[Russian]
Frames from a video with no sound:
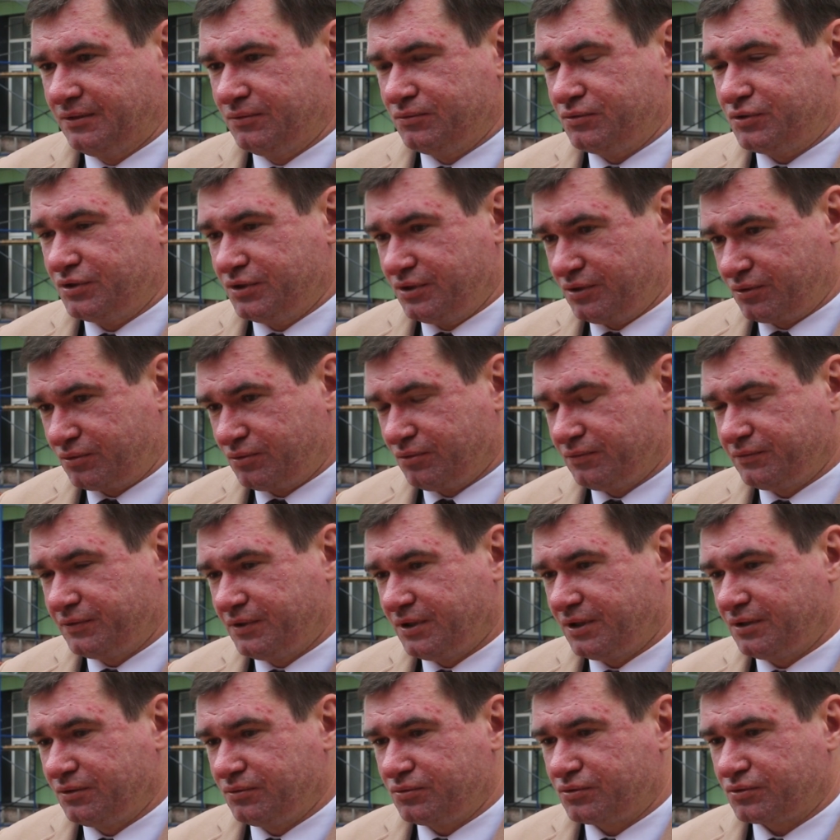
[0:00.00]
учеников в
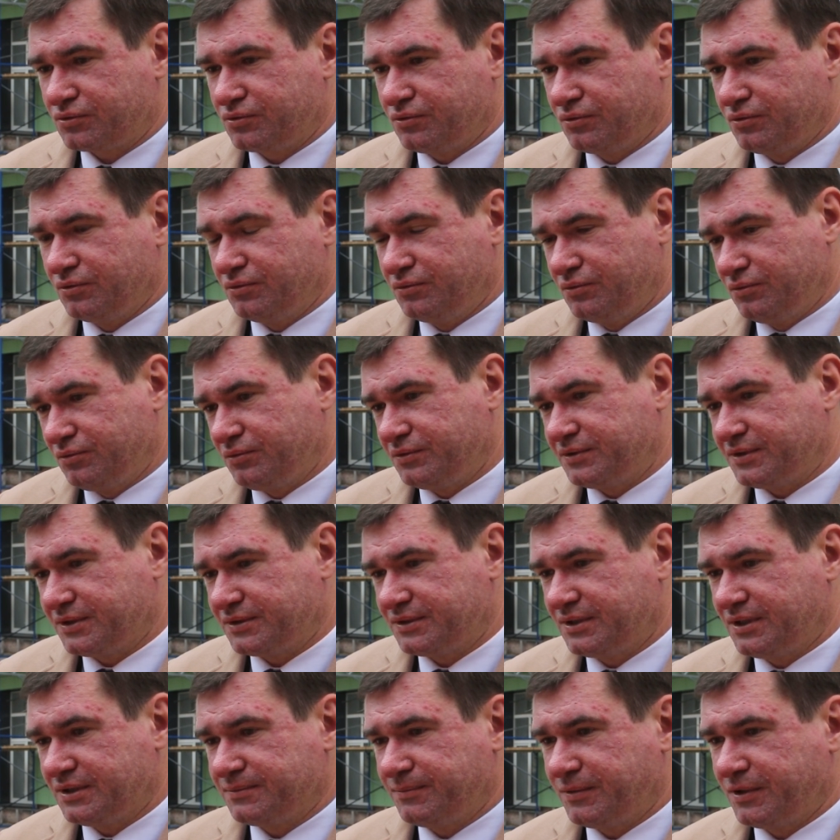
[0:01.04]
данную школу, ну и
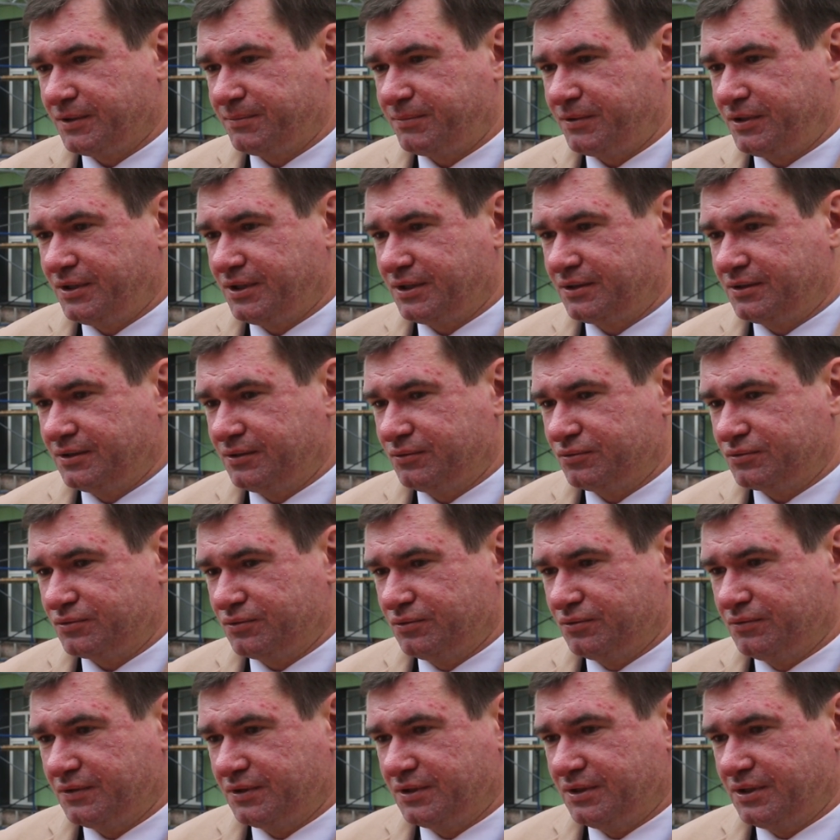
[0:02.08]
создаст благоприятные
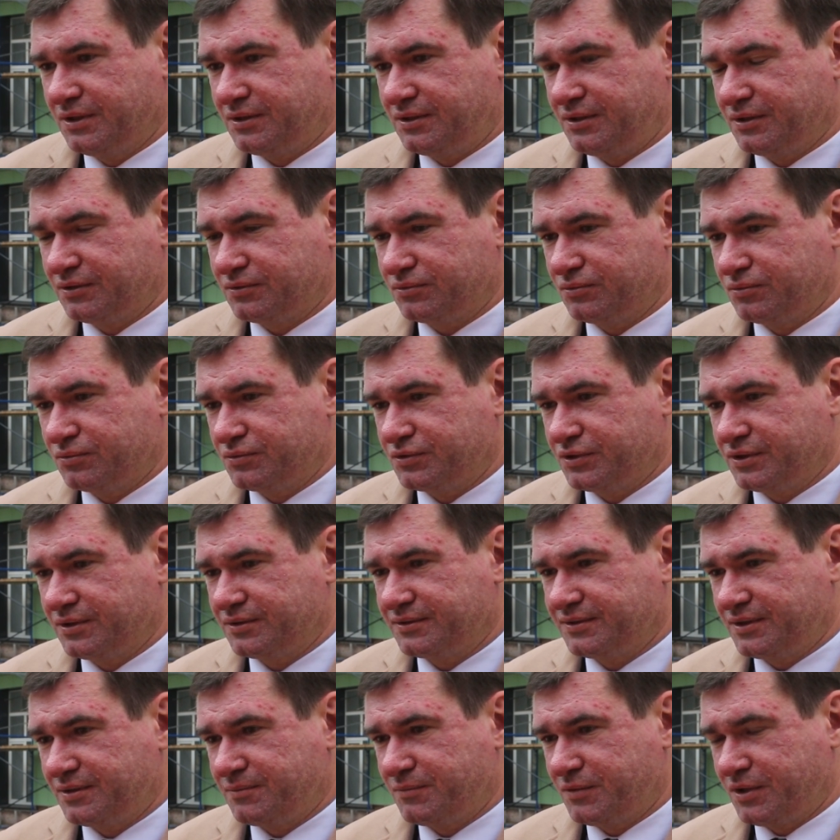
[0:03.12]
условия для тех, кто уже
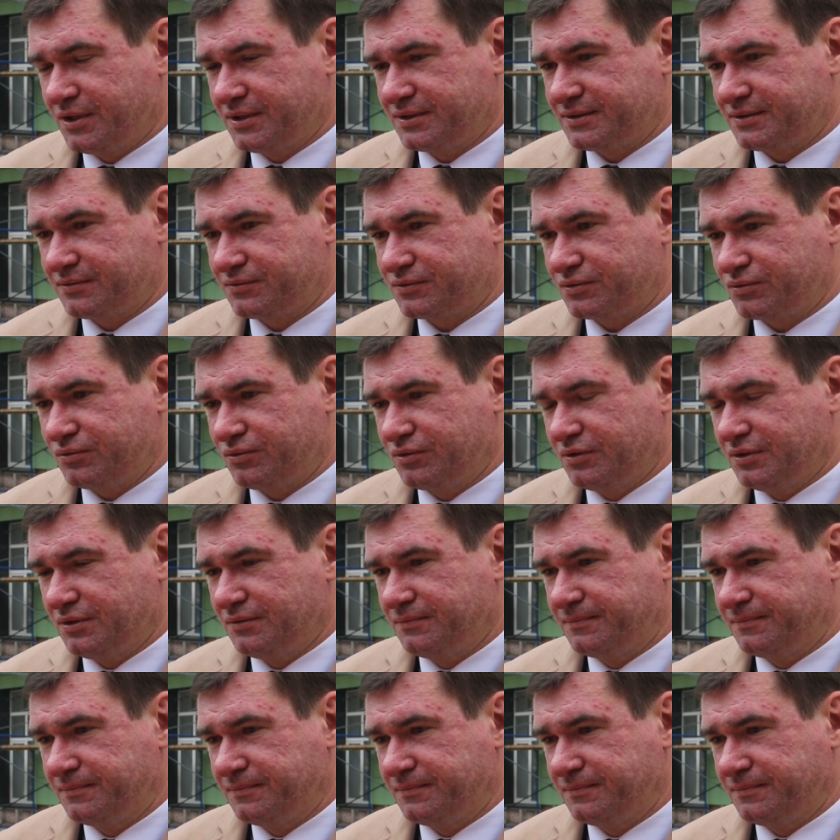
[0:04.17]
занимается в школе.